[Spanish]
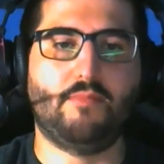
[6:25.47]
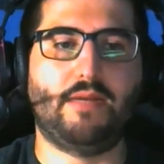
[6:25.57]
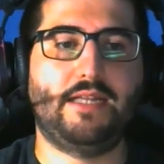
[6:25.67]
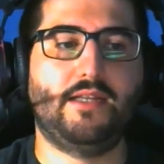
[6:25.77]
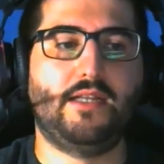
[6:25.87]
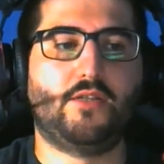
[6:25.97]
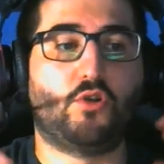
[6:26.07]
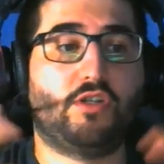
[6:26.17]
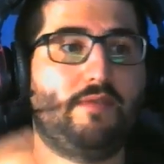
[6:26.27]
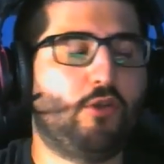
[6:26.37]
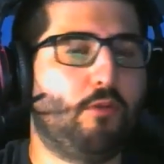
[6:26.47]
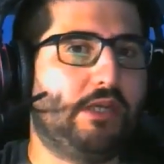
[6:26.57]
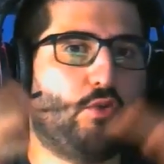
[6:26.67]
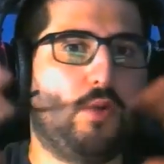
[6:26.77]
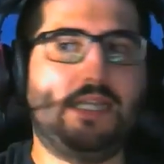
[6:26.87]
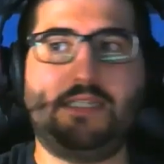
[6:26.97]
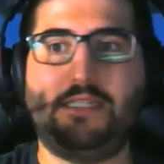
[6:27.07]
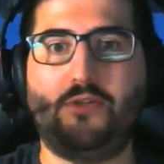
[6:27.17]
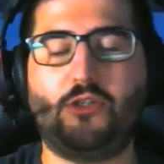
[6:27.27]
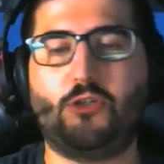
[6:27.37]
¿vale? Todos los efectos visuales y
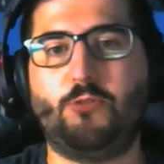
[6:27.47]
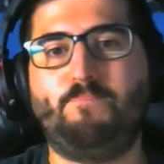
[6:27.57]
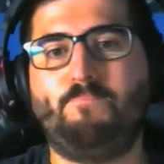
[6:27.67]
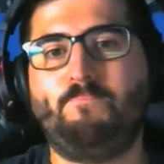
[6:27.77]
todo eso,